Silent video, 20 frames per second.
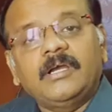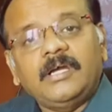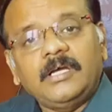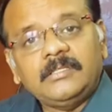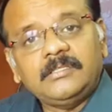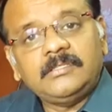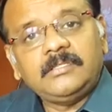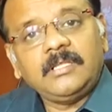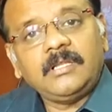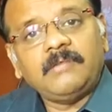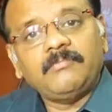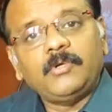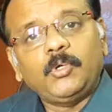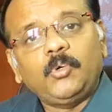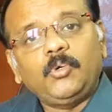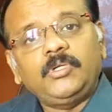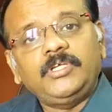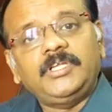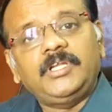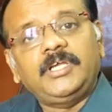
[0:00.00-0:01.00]
கத்த
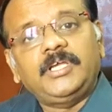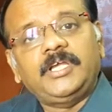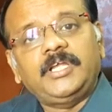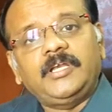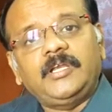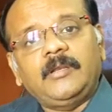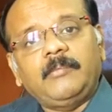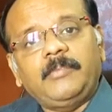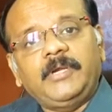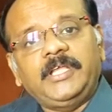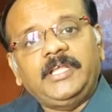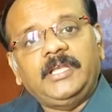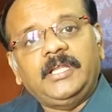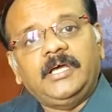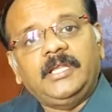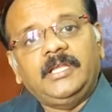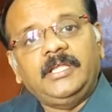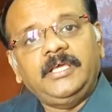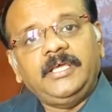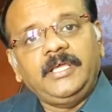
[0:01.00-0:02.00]
நம்மோடு
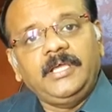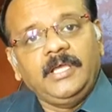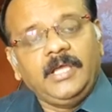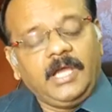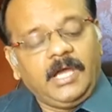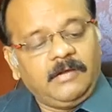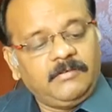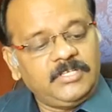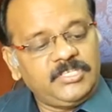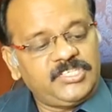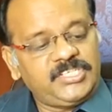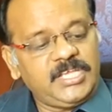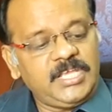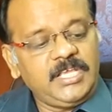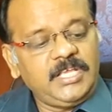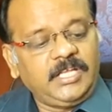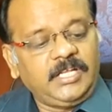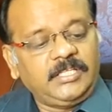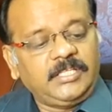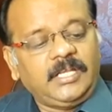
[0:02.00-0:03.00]
இருக்கின்றபடியினாலே அவன்
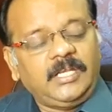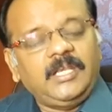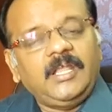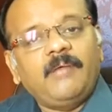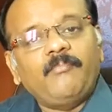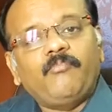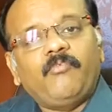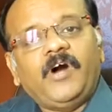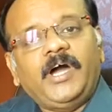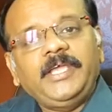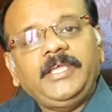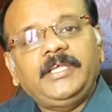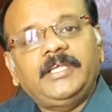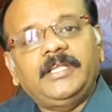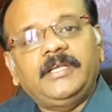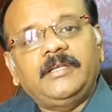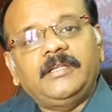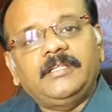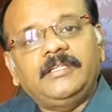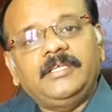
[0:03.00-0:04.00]
செய்கிறதெல்லாம்
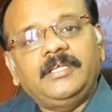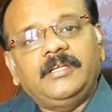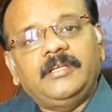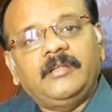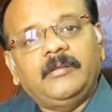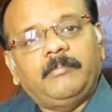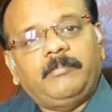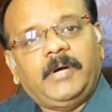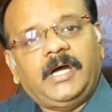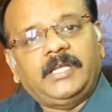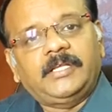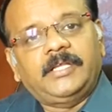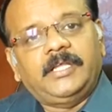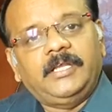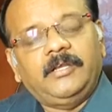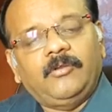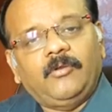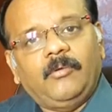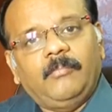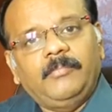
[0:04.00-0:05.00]
வாய்க்கின்றது என்று
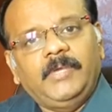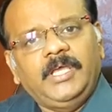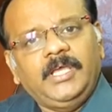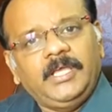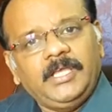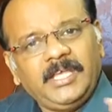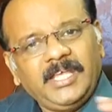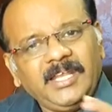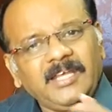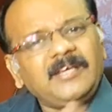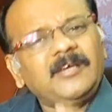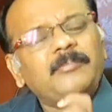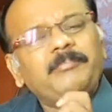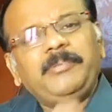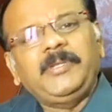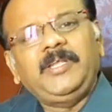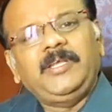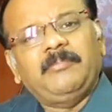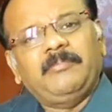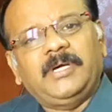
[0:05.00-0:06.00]
பார்க்கின்றோம் எனக்கு
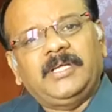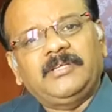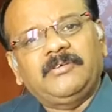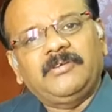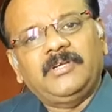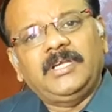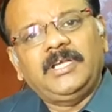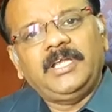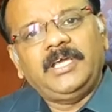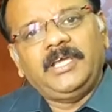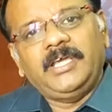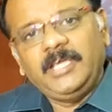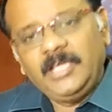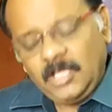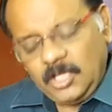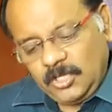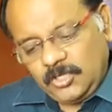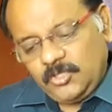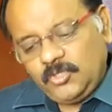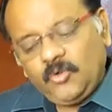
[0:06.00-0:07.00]
பிரியமானவர்களே
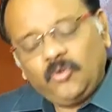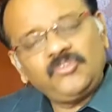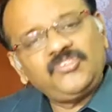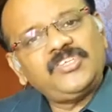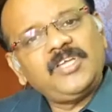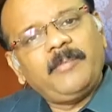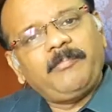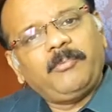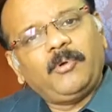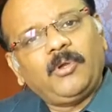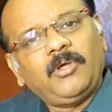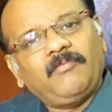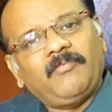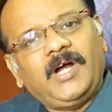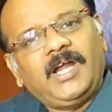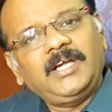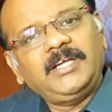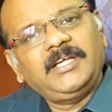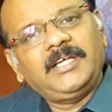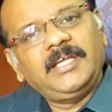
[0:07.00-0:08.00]
யோசைப்போட
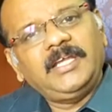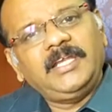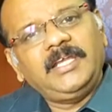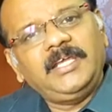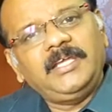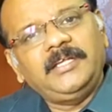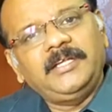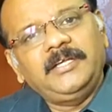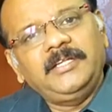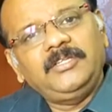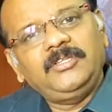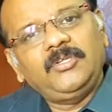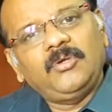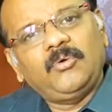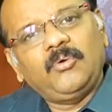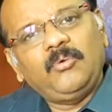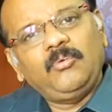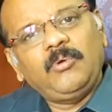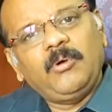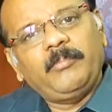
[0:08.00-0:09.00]
வாழ்க்கையிலே
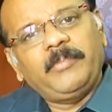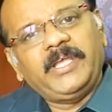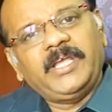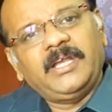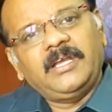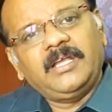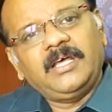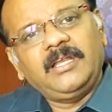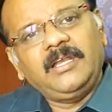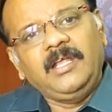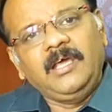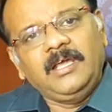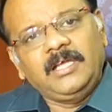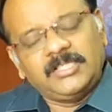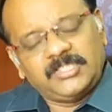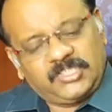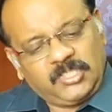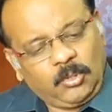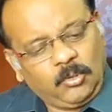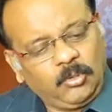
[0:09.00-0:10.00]
எடுத்துக்கொள்வோமே ஆனால்
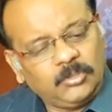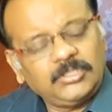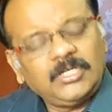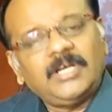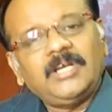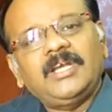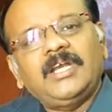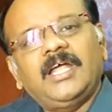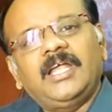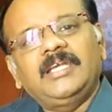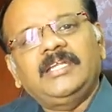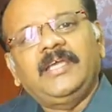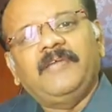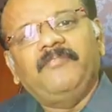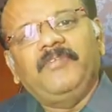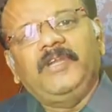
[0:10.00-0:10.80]
சகோதரர்களால்